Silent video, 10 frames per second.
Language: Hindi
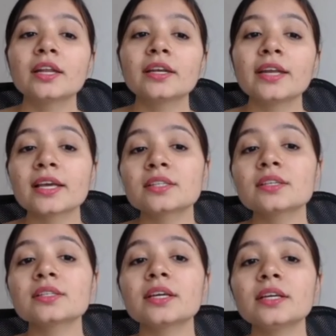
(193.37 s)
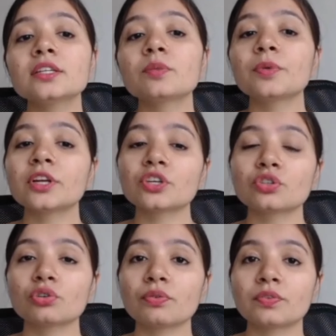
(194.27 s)
नेक्स्ट इज
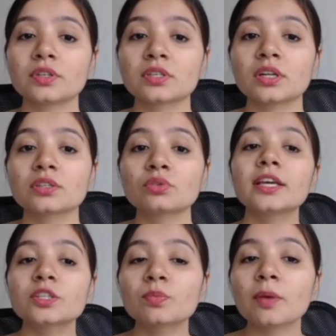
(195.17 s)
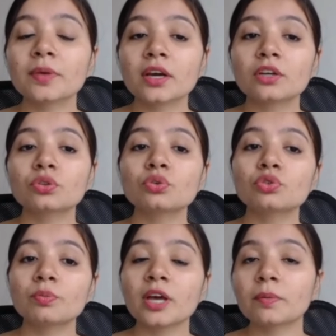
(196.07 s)
इंटरप्रिटेशन ऑफ रिजल्ट इसमें आप क्या करते हो जो
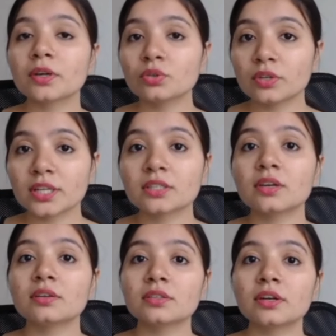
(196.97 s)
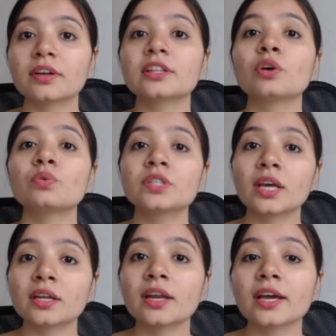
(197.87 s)
भी आपका जो टेस्ट का रिजल्ट रहता है उसे
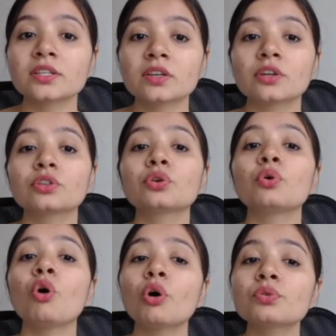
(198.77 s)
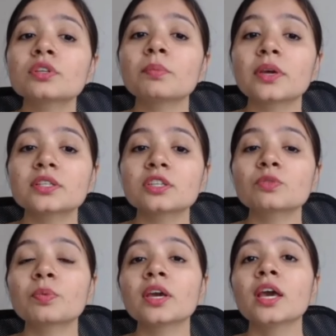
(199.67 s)
एनालाइज करते हो और उसके बेसिस
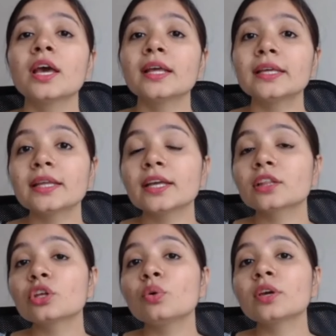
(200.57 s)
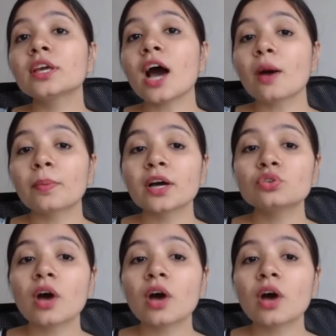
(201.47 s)
पे ये देखते हो कि आपका जो